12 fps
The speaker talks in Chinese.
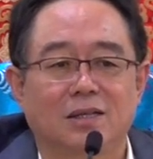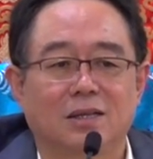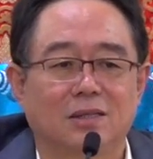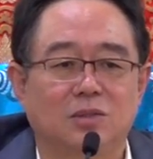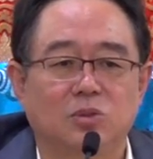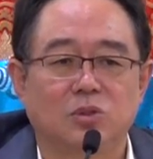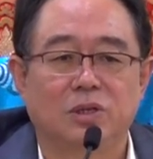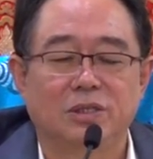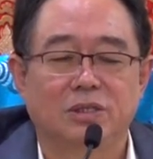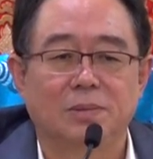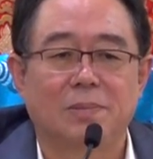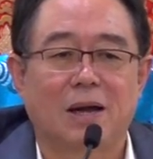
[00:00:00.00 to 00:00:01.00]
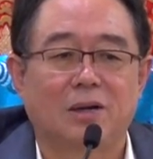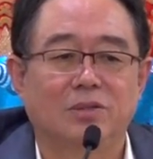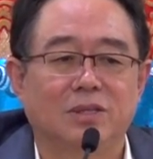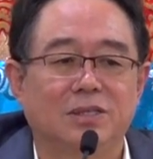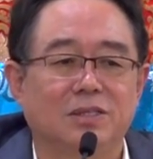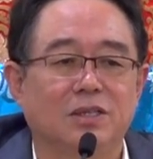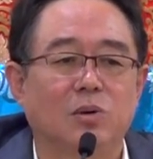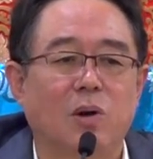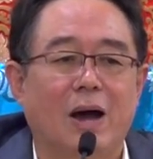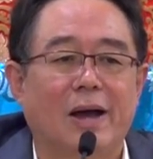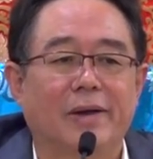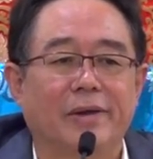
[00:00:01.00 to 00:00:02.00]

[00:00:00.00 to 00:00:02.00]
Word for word: 它聚了金马伦的精华